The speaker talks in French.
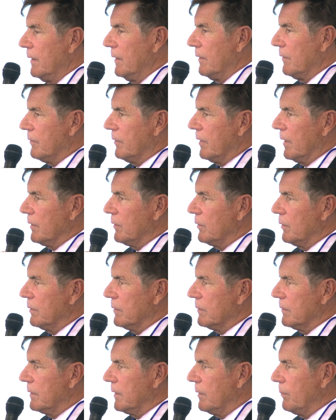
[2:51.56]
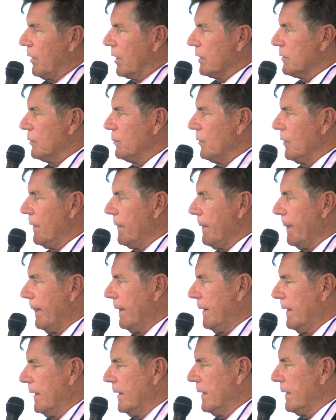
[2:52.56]
vers notre département
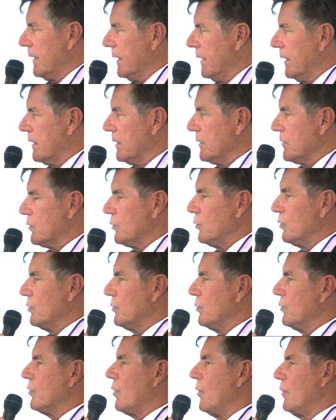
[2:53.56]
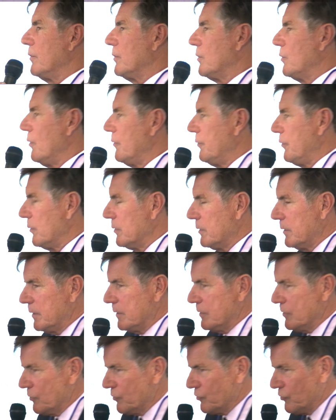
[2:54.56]
et qui seront confrontés
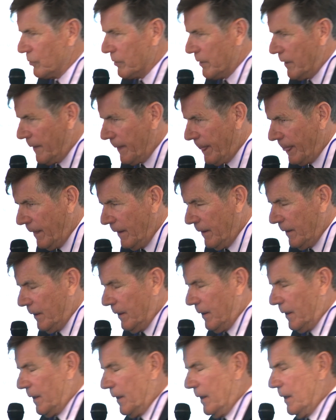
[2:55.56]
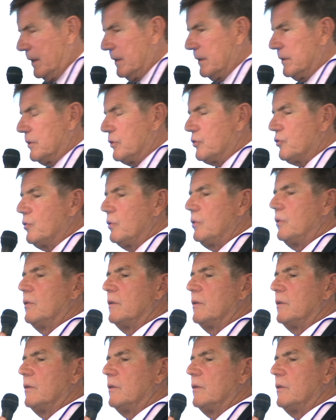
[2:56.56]
ce jour-là à des chutes de